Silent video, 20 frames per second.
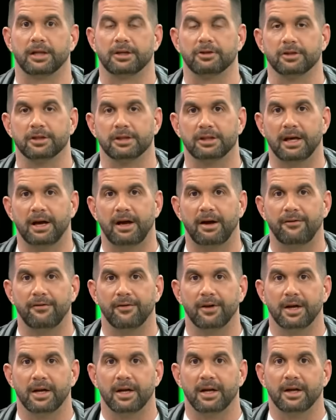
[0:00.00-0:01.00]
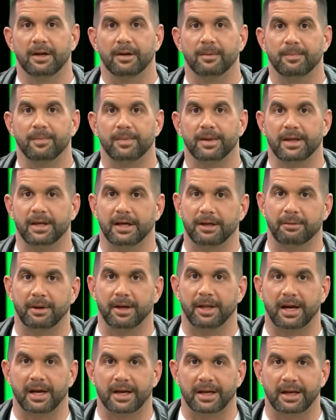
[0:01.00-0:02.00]
el de su staff. Y es
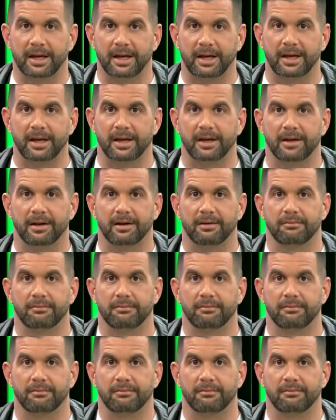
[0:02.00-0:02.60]
verdad que